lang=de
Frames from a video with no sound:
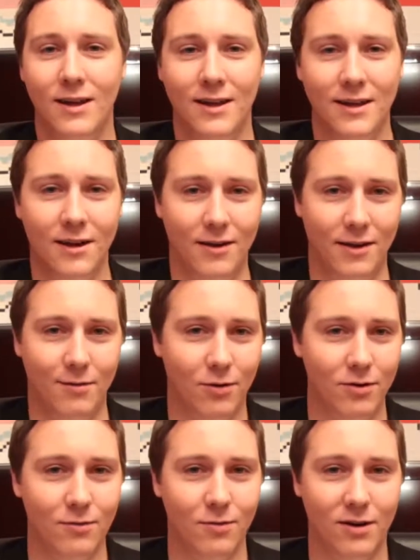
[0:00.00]
Ja, ich
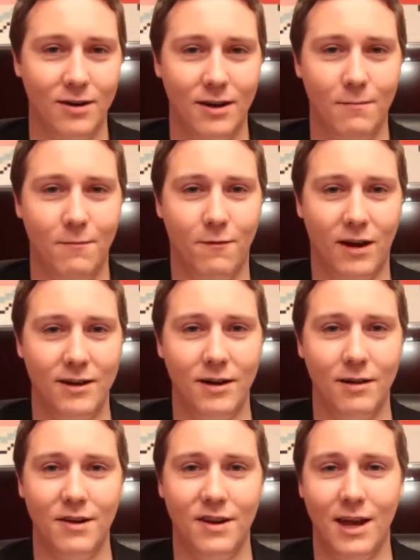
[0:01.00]
wurde von dem Final
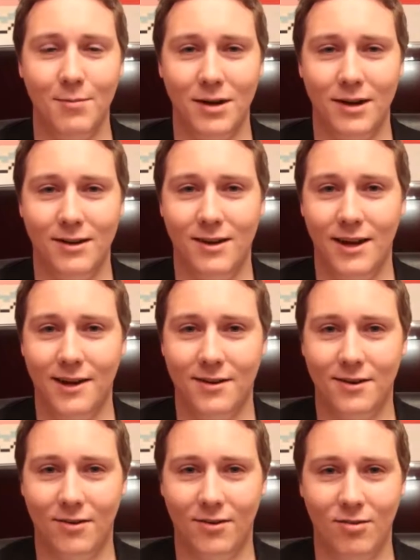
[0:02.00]
Level Gamer getaggt,
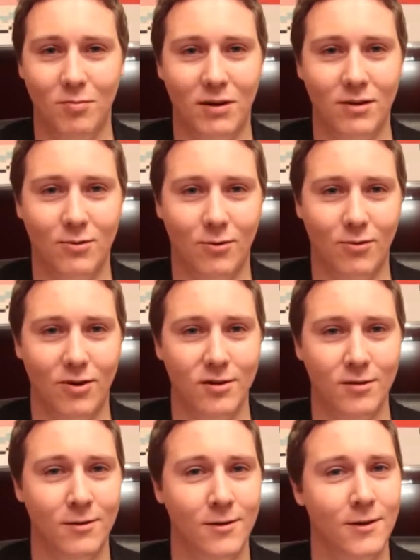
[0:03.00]
das ist mein Cousin.